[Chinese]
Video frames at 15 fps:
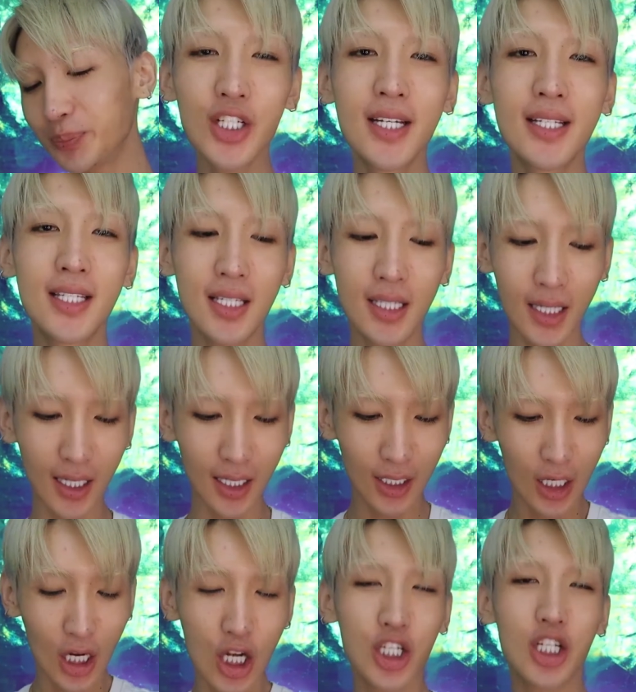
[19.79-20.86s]
这一期
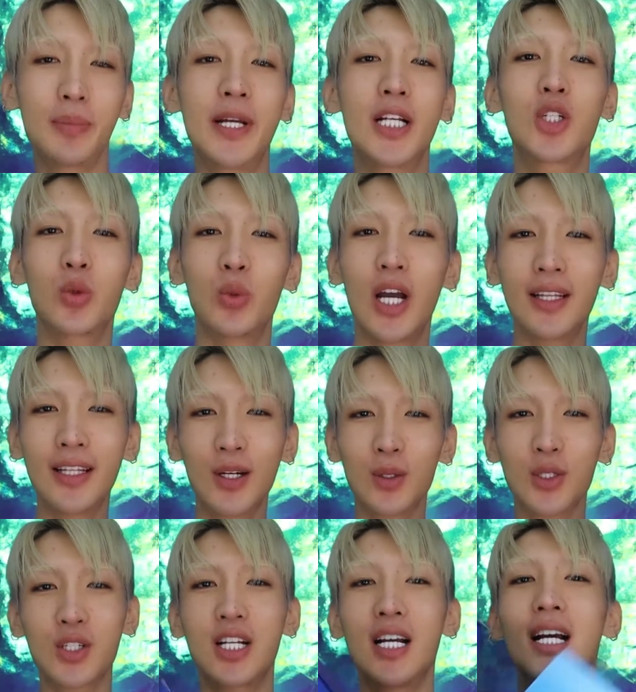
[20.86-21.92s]
的视频主要内
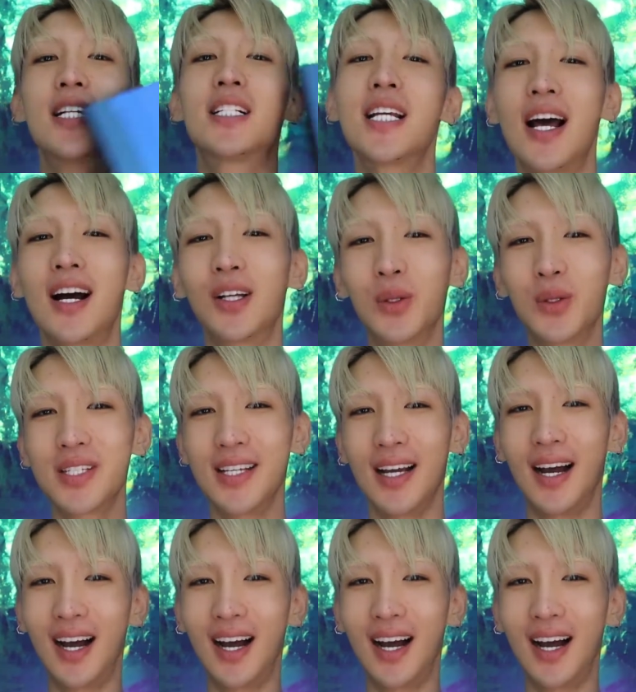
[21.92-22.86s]
容就是这两个东西